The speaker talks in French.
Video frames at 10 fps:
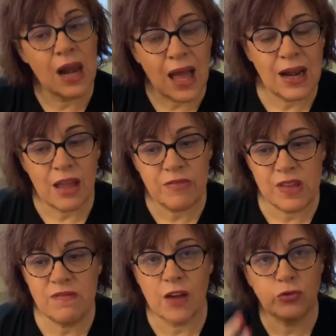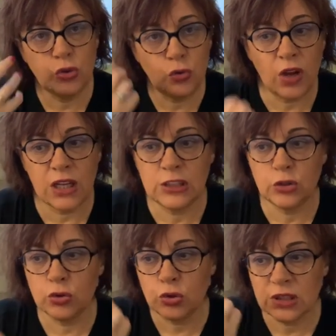là, la vie, va vous ouvrir
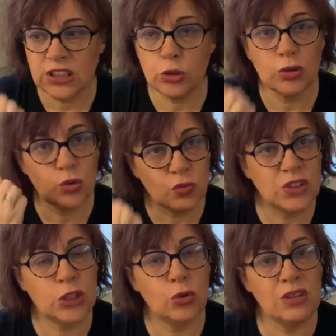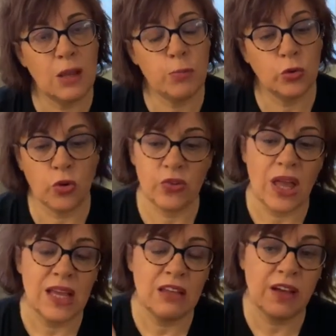les yeux sur les situations où vous êtes en dépendance
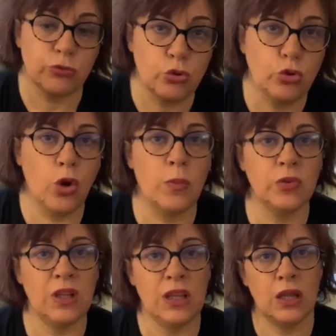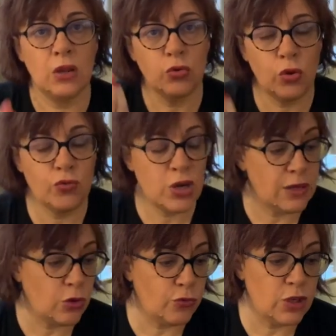et va vous demander de vous,
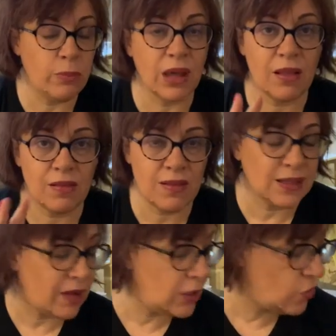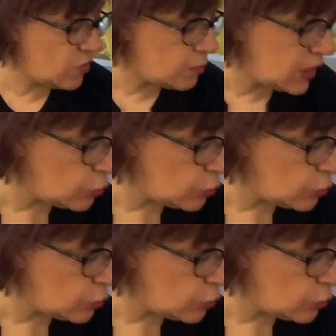de vous libérer. C'est le travail de cette pleine